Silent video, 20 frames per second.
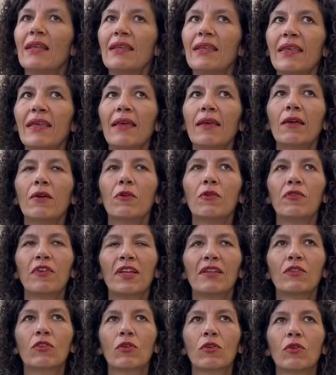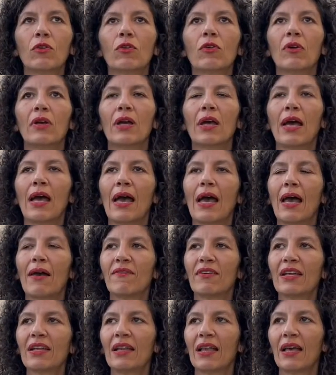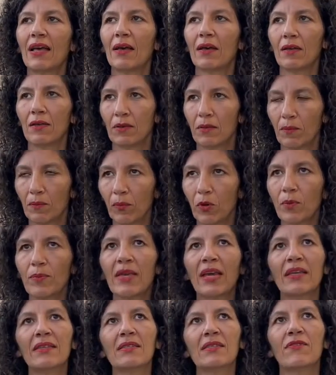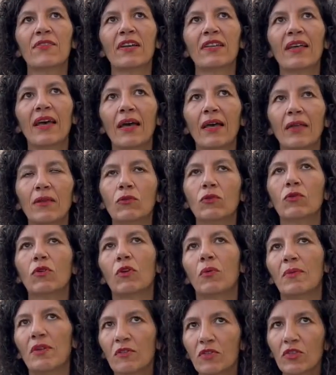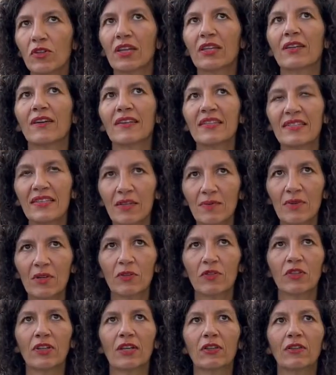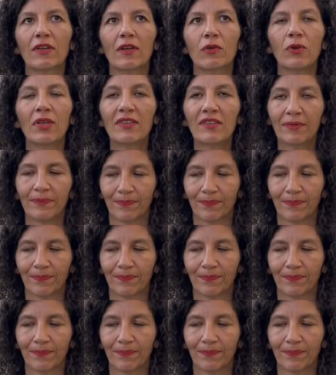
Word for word: lié au fait que, avec la première intifada, donc en 1987-1988, il